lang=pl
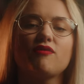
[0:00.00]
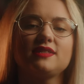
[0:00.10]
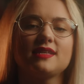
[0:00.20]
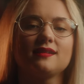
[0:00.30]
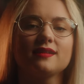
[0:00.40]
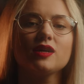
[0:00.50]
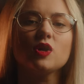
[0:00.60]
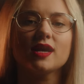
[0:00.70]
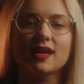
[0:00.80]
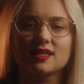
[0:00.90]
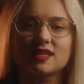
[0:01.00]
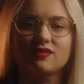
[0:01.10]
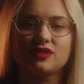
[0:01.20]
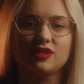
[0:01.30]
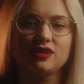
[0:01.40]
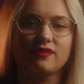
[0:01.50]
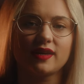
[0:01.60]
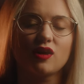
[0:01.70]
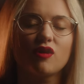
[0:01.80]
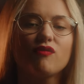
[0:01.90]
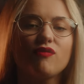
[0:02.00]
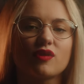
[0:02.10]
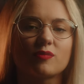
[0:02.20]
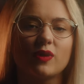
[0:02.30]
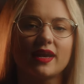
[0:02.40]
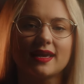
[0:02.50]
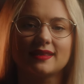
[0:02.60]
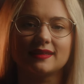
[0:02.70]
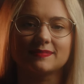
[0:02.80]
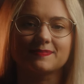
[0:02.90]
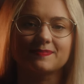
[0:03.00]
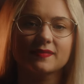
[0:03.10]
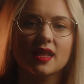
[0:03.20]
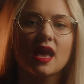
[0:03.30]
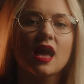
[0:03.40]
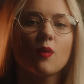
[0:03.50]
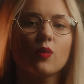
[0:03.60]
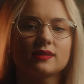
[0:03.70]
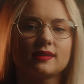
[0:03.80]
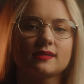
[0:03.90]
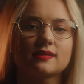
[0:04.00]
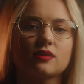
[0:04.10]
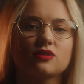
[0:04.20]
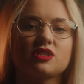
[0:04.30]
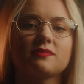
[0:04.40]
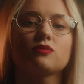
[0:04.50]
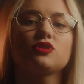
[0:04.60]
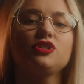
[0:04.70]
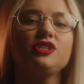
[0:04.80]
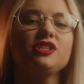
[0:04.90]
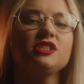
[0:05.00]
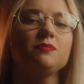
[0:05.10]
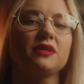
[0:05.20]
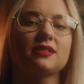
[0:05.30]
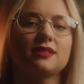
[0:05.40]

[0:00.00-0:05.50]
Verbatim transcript: oficjalnego lekarza wyścigowego w Formule 1. Watkins otrzymał 35